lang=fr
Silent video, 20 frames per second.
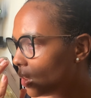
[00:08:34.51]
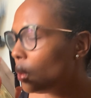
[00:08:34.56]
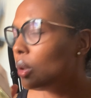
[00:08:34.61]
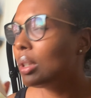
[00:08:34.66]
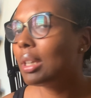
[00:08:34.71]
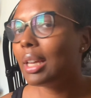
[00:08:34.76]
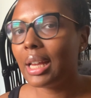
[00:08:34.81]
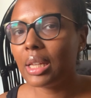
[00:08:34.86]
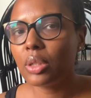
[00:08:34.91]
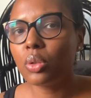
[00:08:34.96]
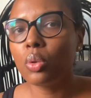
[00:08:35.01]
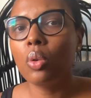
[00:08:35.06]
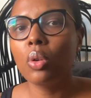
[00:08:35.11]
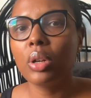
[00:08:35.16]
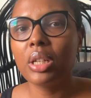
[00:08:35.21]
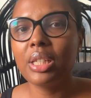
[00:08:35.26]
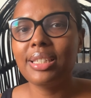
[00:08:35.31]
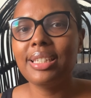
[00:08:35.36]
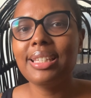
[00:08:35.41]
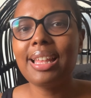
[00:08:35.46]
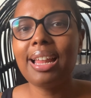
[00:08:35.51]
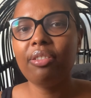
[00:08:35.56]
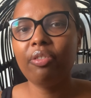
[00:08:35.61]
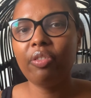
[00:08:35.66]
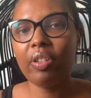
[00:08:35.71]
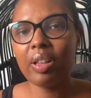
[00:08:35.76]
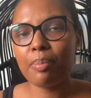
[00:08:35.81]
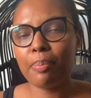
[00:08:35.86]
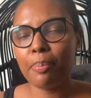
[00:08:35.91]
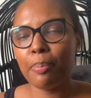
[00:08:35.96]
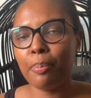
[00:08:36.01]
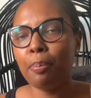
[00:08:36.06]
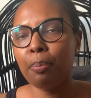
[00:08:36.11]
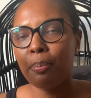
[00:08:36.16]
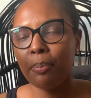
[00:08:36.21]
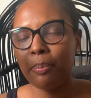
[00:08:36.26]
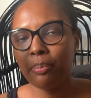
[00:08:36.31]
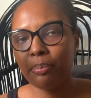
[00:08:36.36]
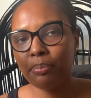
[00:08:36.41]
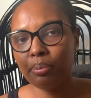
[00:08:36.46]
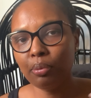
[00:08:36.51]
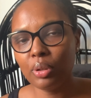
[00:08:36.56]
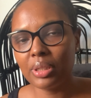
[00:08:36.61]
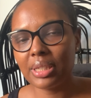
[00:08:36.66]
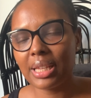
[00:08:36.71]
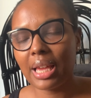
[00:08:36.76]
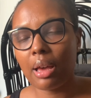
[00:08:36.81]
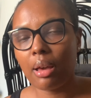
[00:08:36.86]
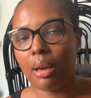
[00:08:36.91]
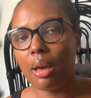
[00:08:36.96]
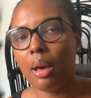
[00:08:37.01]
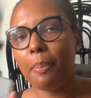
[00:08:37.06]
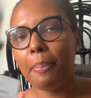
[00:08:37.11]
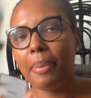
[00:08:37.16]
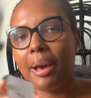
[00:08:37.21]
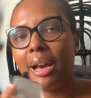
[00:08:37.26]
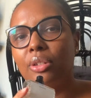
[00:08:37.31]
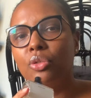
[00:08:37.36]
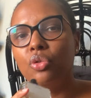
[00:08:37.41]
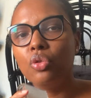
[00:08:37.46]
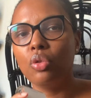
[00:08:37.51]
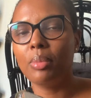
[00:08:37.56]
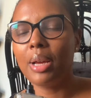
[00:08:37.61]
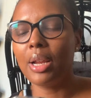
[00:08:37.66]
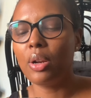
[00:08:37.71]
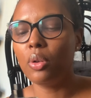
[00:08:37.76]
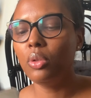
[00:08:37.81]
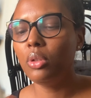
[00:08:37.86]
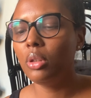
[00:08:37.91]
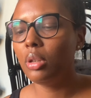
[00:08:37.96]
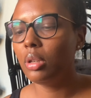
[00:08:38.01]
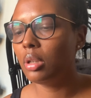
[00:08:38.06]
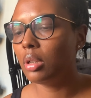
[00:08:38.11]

une création originale faite pour Zara par Joe Malone.